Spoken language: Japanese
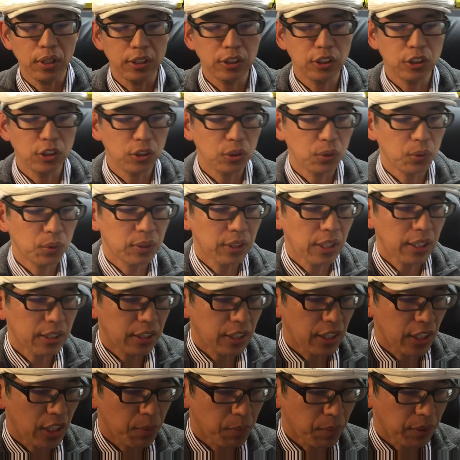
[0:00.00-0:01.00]
必要になっ
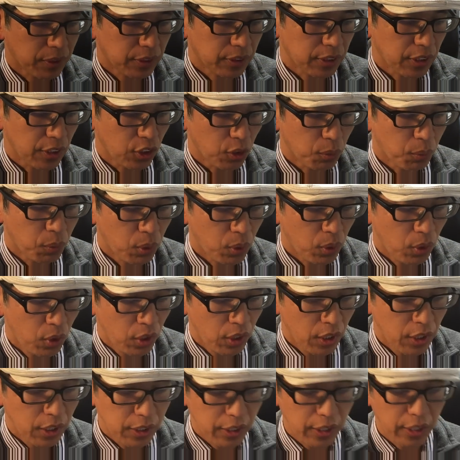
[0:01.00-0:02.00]
てきますけれども、
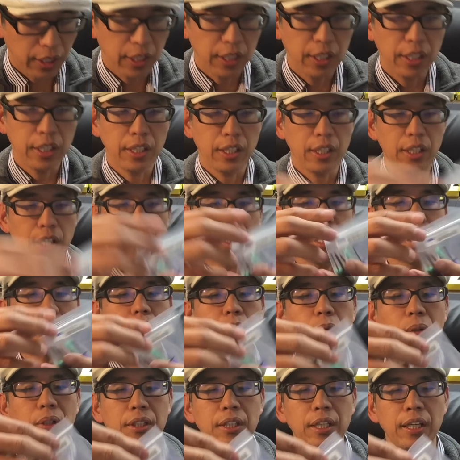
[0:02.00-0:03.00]
えー、あ
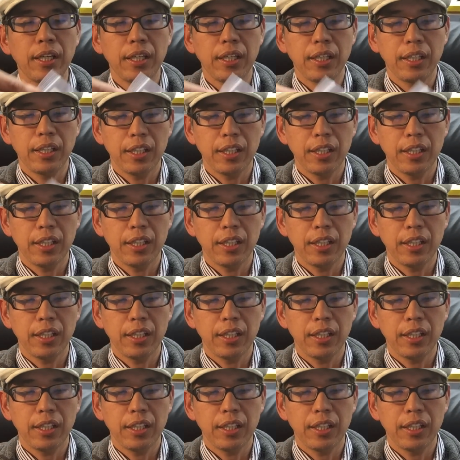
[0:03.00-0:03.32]
とはね、